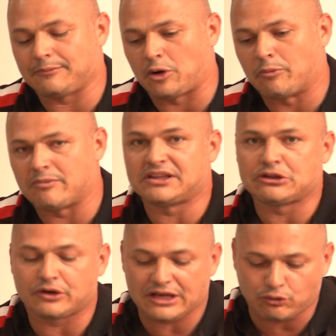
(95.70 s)

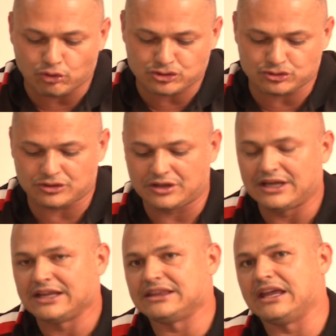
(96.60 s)
comprometiendo recursos
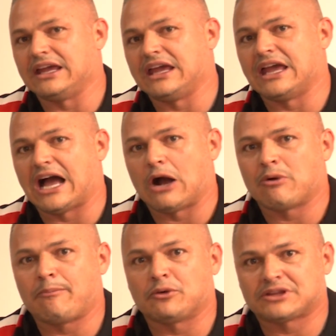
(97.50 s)
de
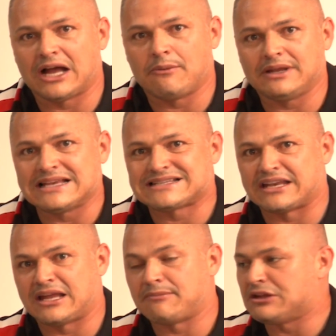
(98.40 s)
agua potable,
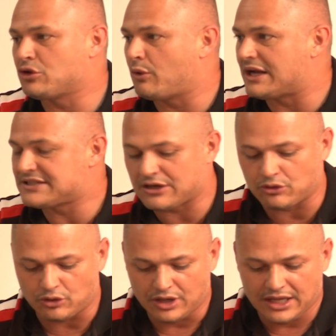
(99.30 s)
saneamiento
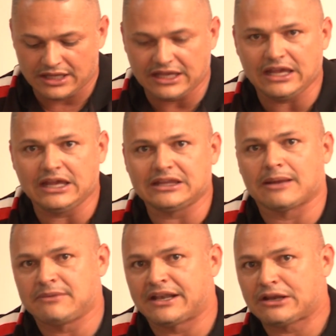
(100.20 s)
básico y
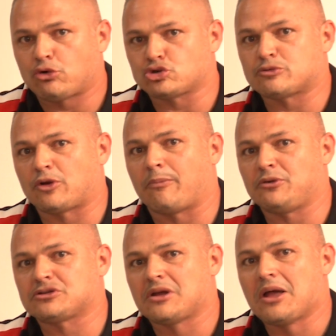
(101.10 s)
también recursos
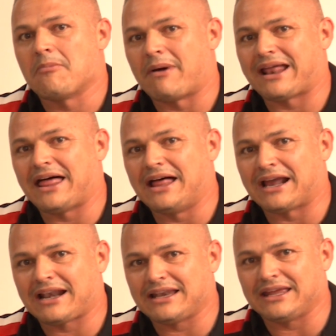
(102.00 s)
propios para
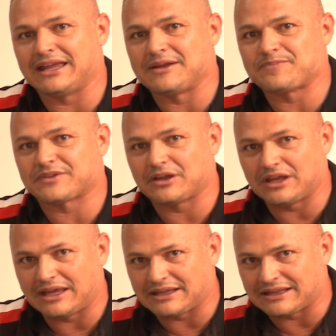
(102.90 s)
darle
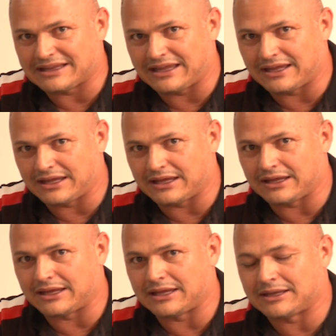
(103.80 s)

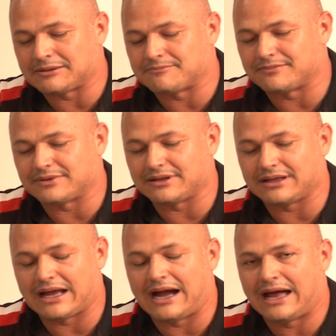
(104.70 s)
eh,
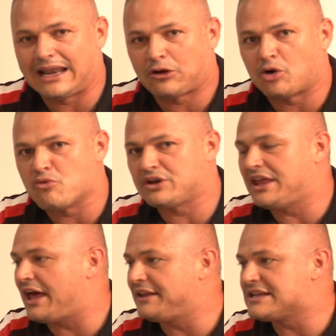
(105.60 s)
a la
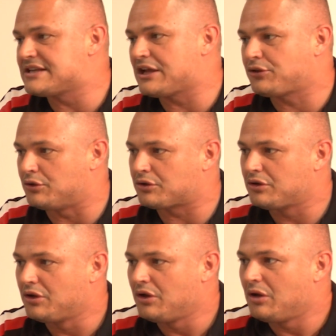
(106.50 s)
comunidad del sector
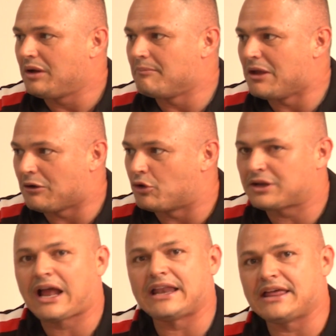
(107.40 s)

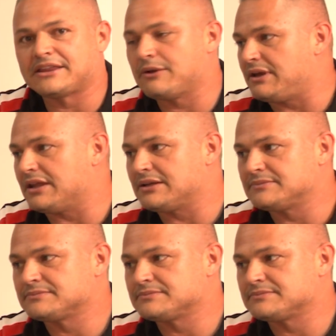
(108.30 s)
mejor calidad de vida.